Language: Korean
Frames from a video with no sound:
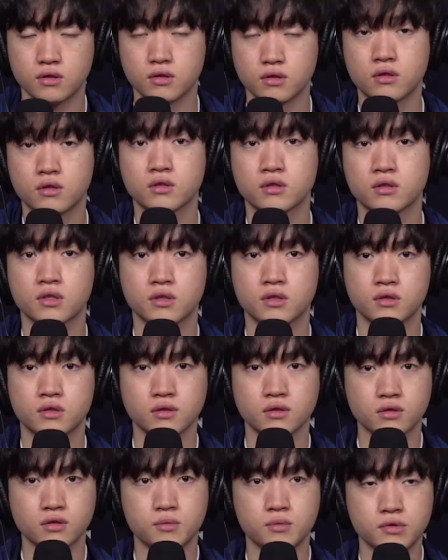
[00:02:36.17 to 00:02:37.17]
아,
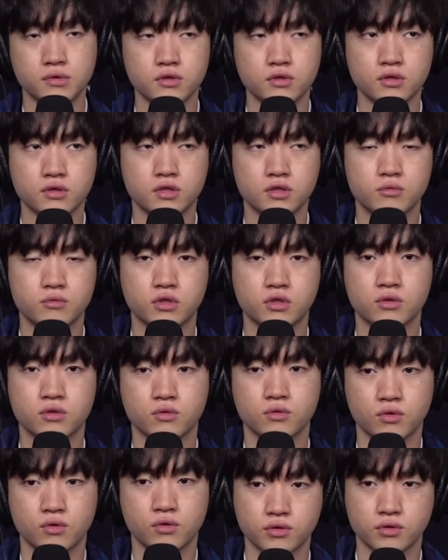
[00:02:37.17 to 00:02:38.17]
일단 첫 번째 질문
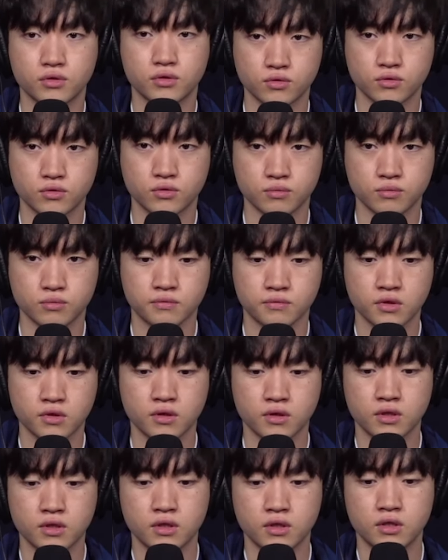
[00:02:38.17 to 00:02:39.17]
같은 경우에는 좀
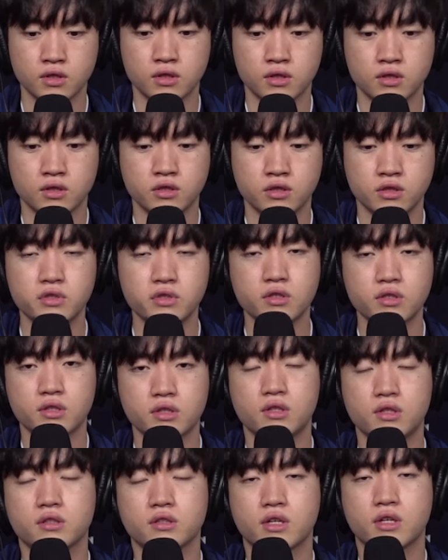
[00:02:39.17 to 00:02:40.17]
스프링
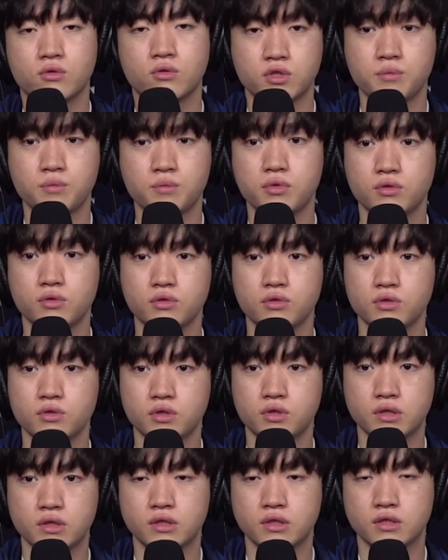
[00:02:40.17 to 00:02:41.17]
때랑 나오는
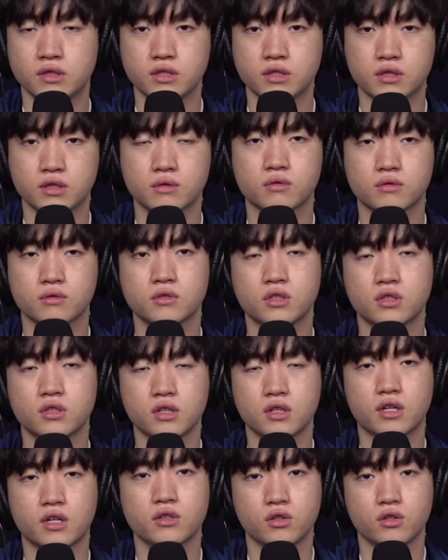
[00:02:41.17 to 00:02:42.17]
챔피언들이 이제 크게
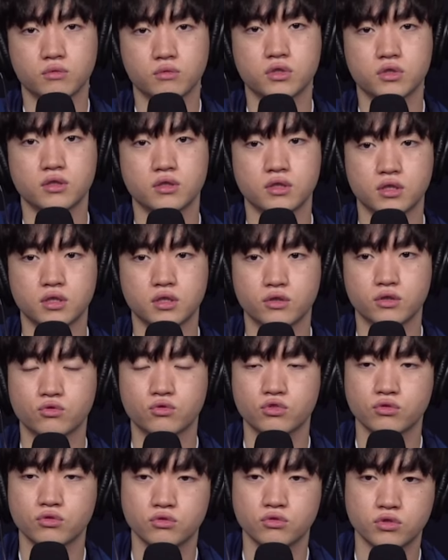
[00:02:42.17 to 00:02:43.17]
다른 게 없이 이제
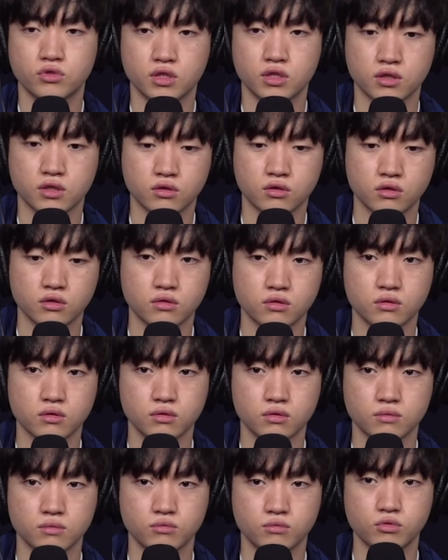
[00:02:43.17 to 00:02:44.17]
유충이랑
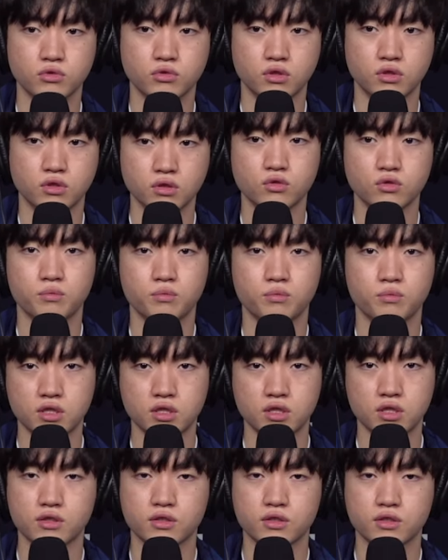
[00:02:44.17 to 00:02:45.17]
그런 부분이 좀
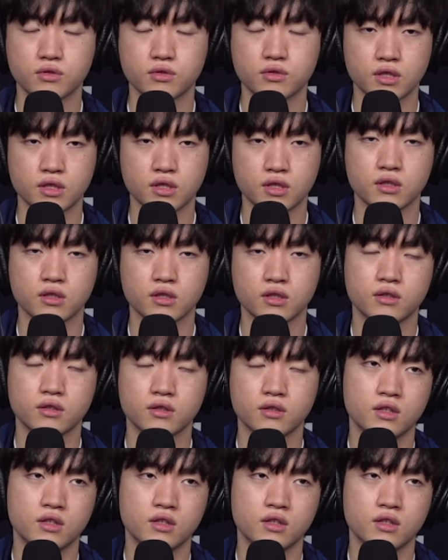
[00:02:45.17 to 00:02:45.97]
패치가 됐었는데